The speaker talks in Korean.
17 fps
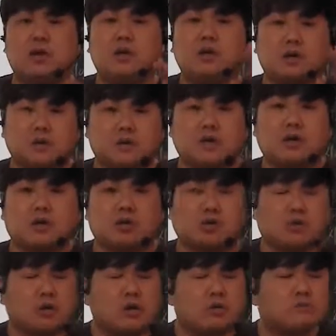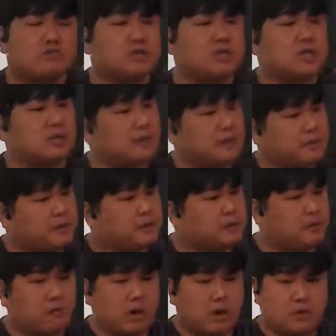그렇다고 문제를 100%
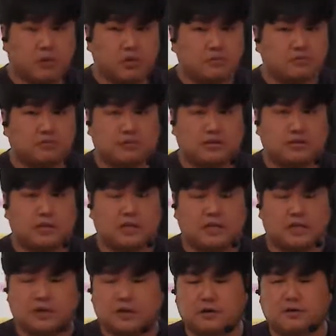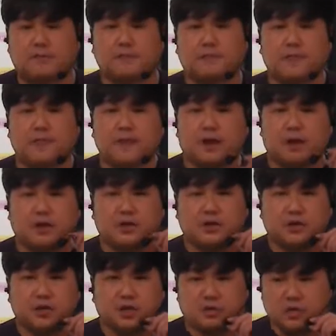외워서 푸는 건 아니에요.
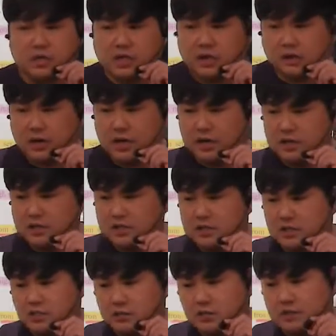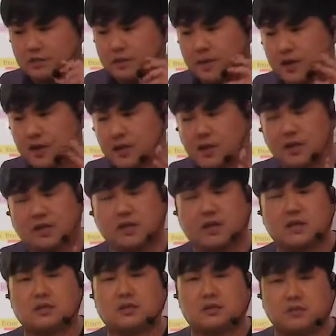어떤 내용이 나와 있는지를 먼저
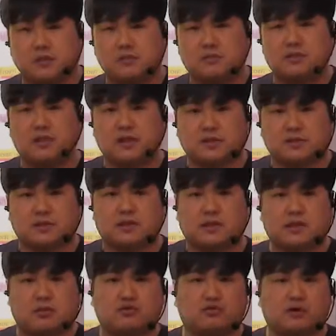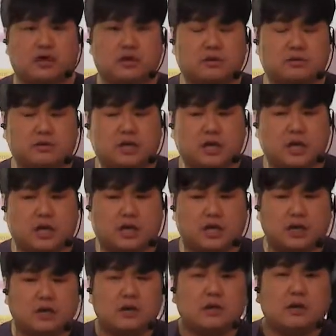파악한다는 의미에서 읽어두라는 거니까
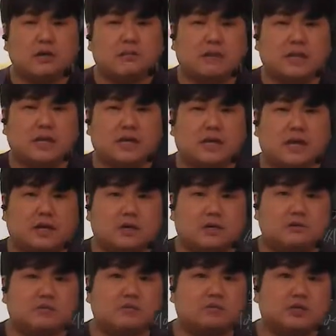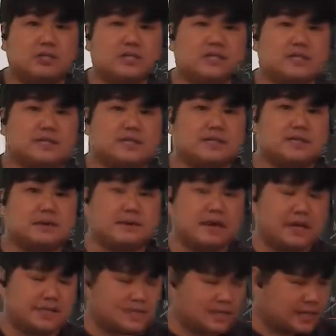만약에 그 부분이 스트레스가
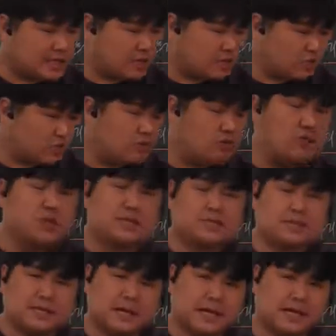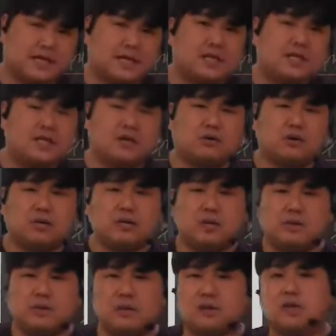많이 쌓이고 잘 안 된다고
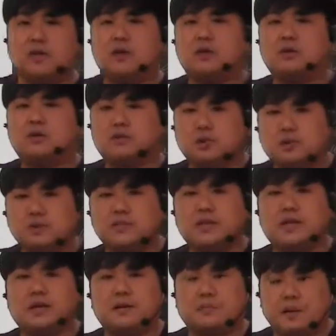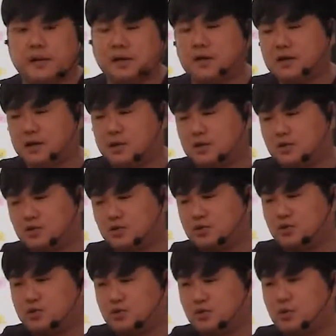한다면 소재를 파악하는
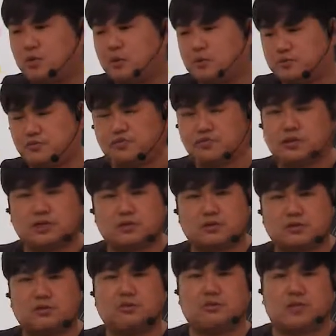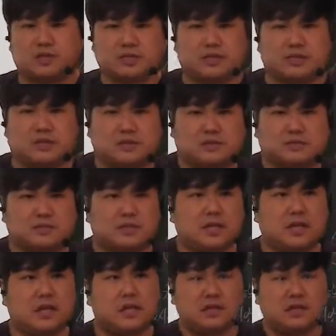쪽으로 집중하셔도 괜찮겠습니다.